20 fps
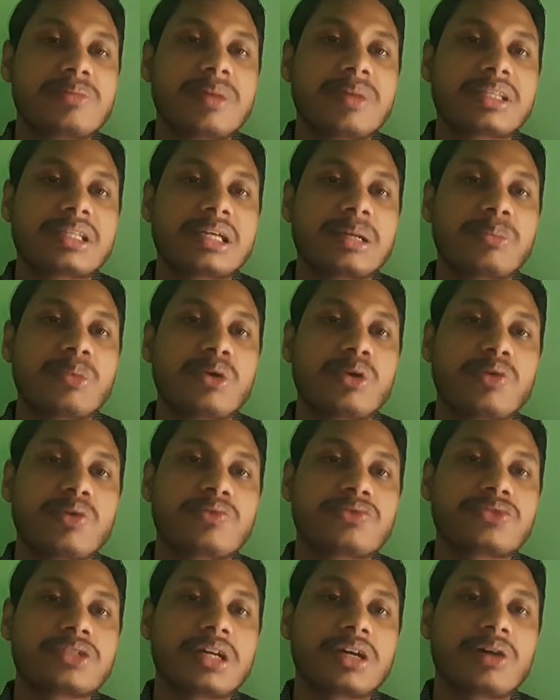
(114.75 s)
মাথার
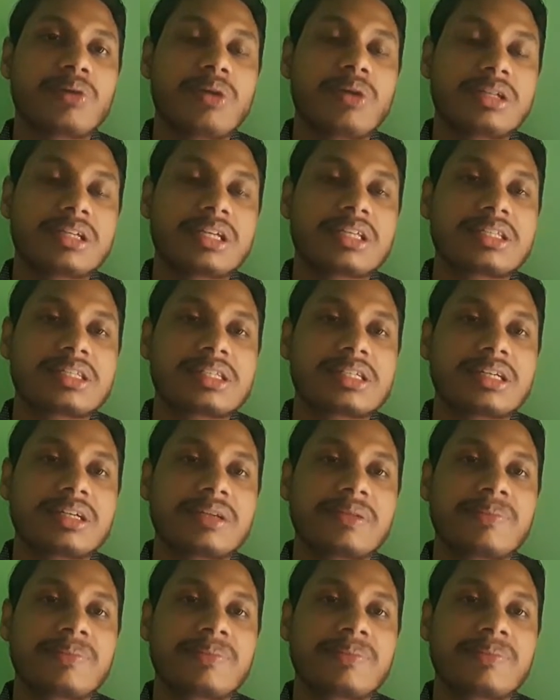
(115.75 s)
বরফটা গলে যাচ্ছে